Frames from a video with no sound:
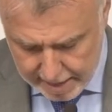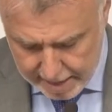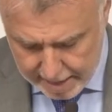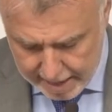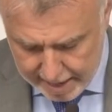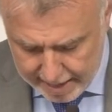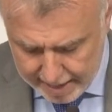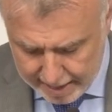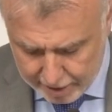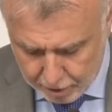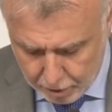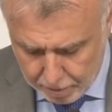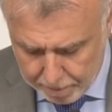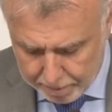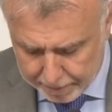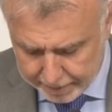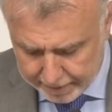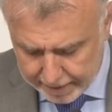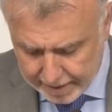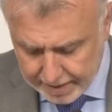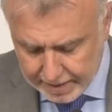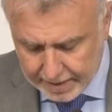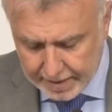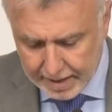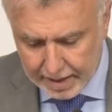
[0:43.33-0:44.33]
a la
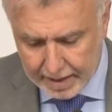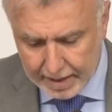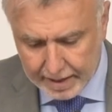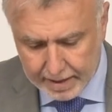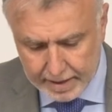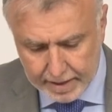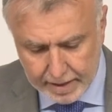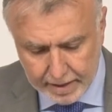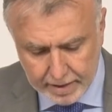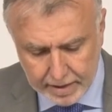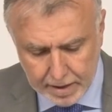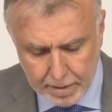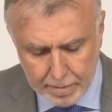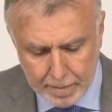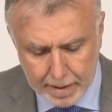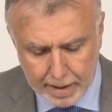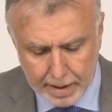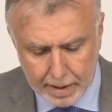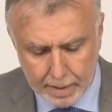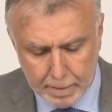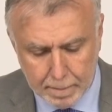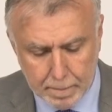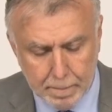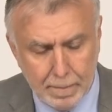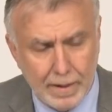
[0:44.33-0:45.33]
competencia legítima
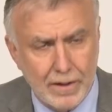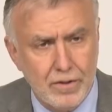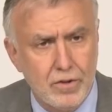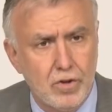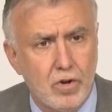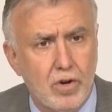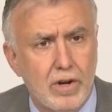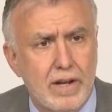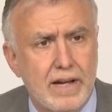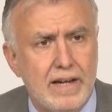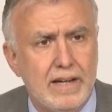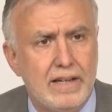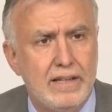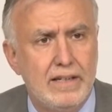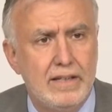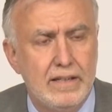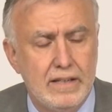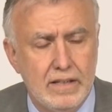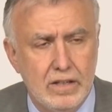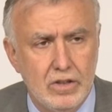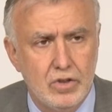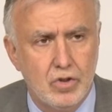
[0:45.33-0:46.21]
española